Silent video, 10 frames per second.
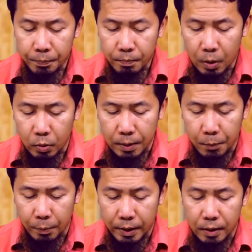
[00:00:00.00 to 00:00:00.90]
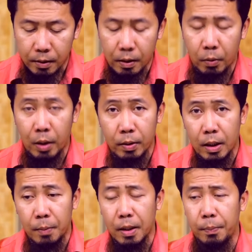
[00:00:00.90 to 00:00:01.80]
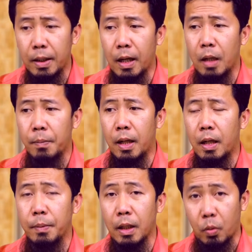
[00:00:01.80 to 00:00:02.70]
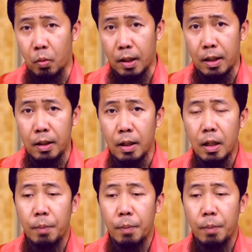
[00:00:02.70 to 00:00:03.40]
Bagkus ang propeta sallallahu alaihi wasallam, sabi niya, hal ma'aka min al Quran,